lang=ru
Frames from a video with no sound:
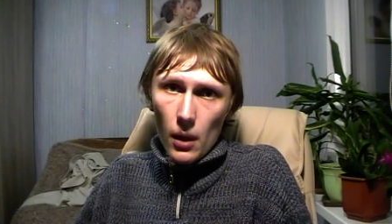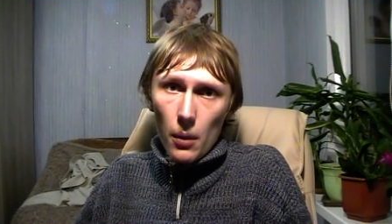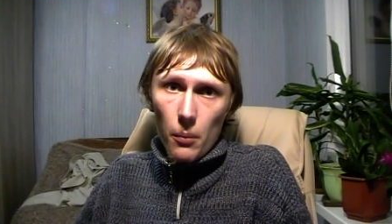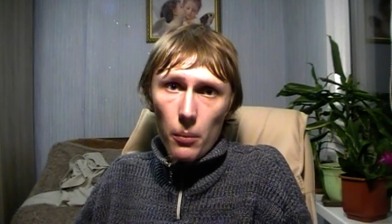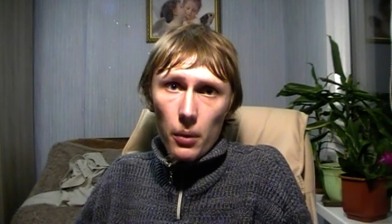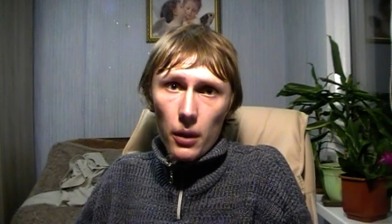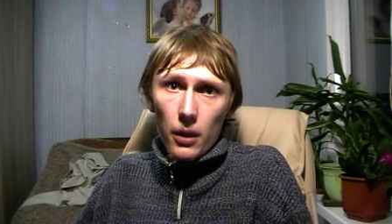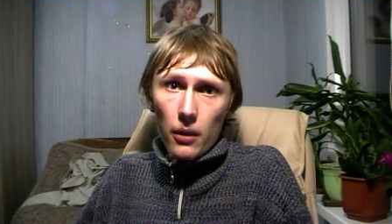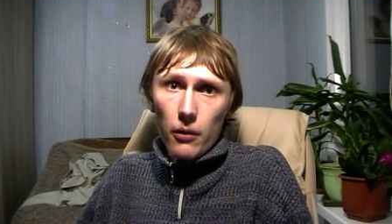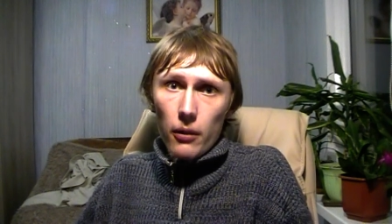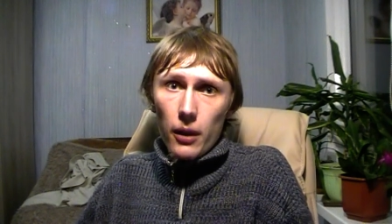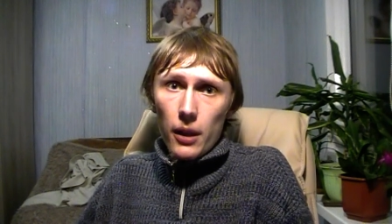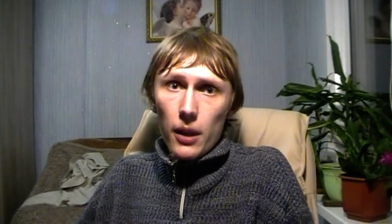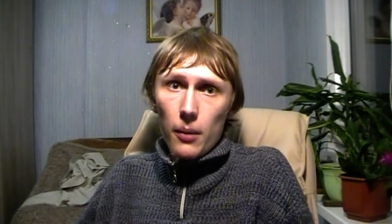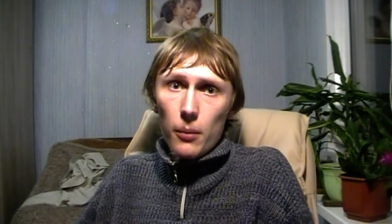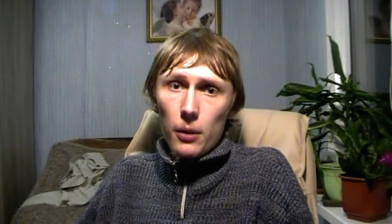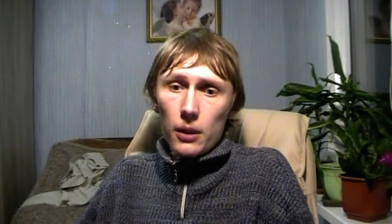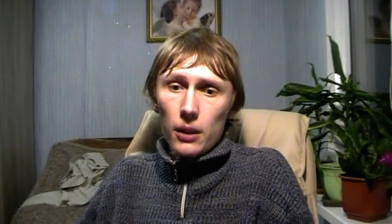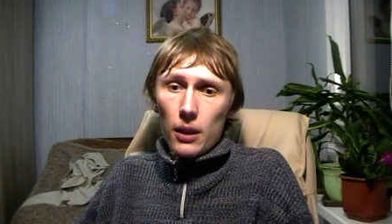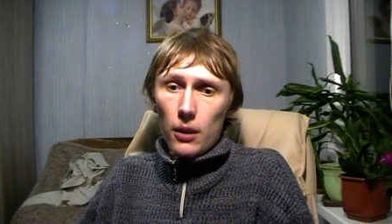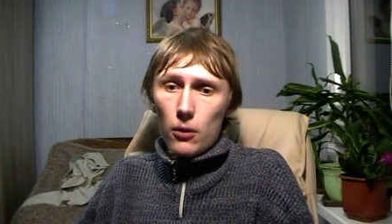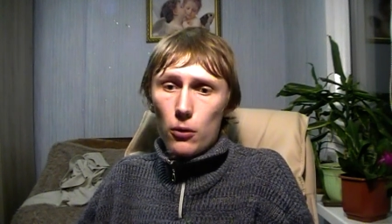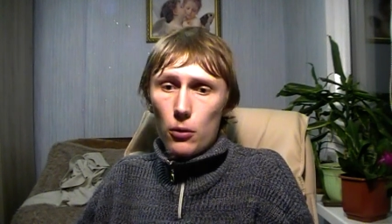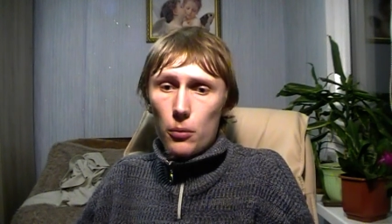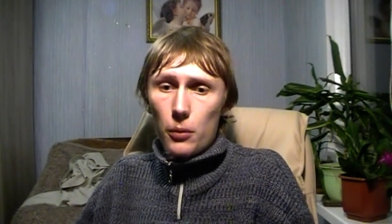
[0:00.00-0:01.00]
Поговорим о
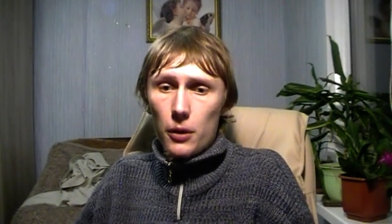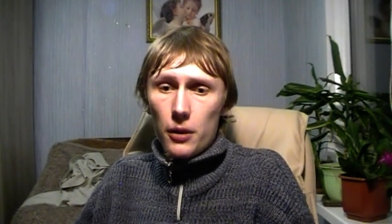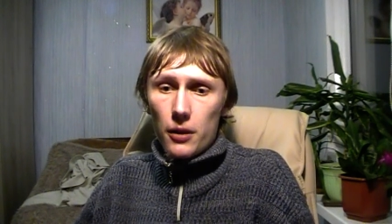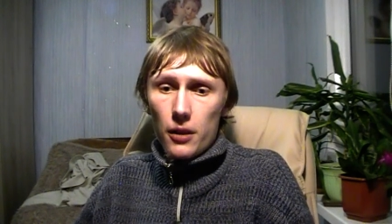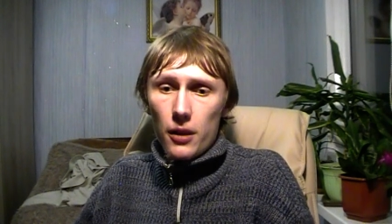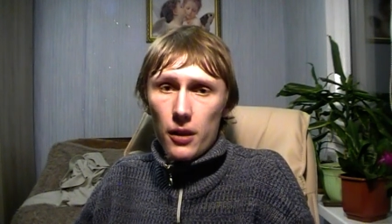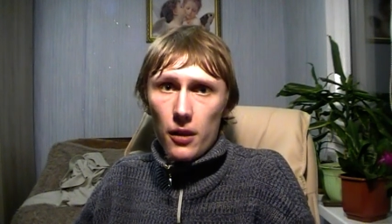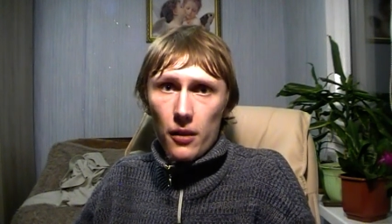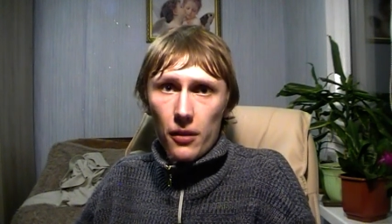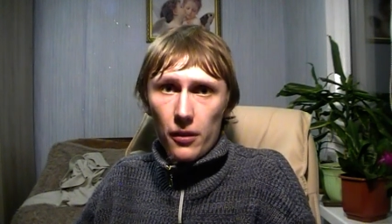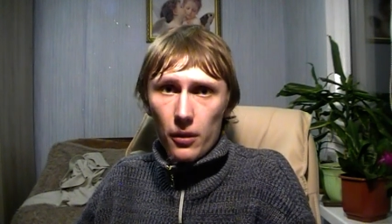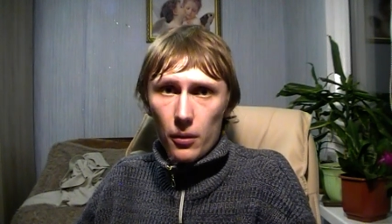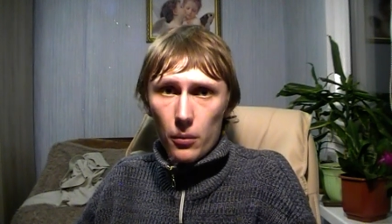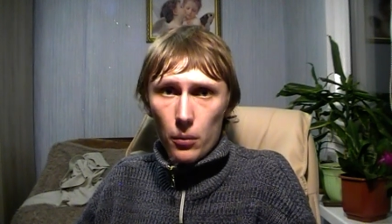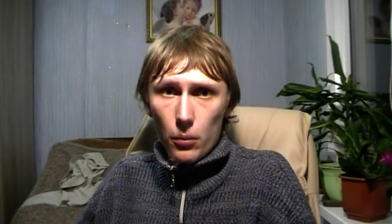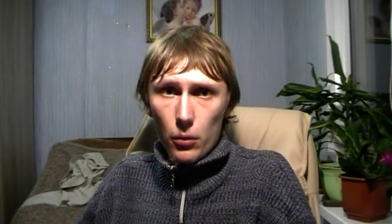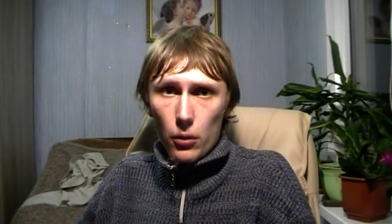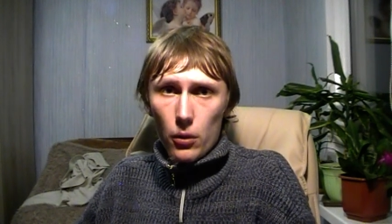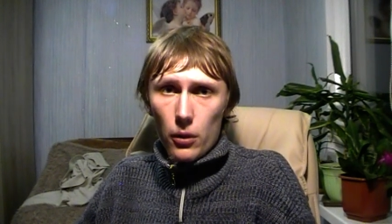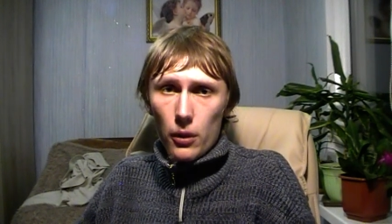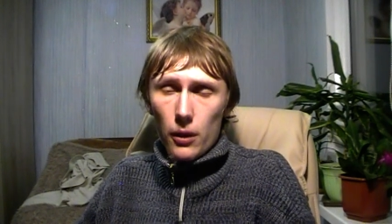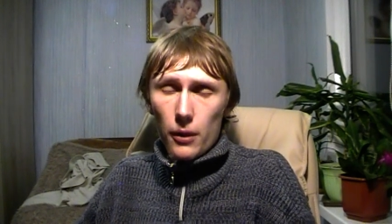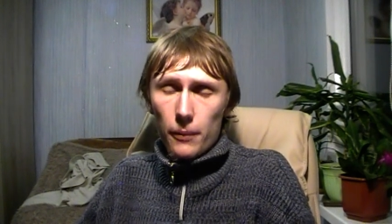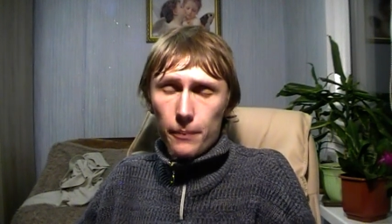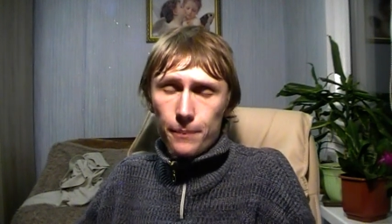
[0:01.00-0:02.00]
таком интересном
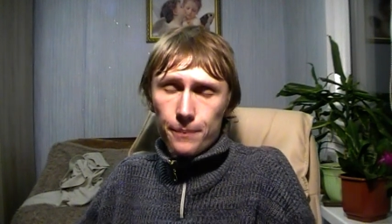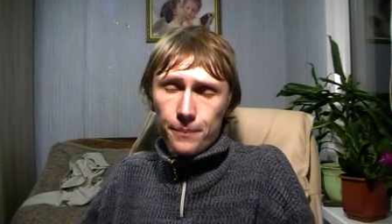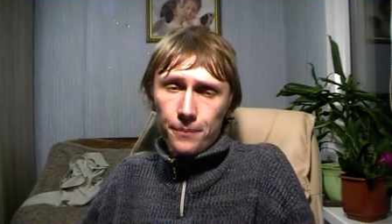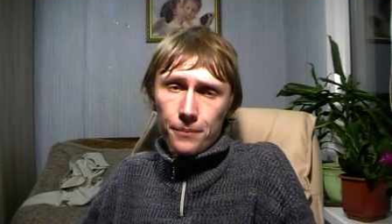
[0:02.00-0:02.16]
бое,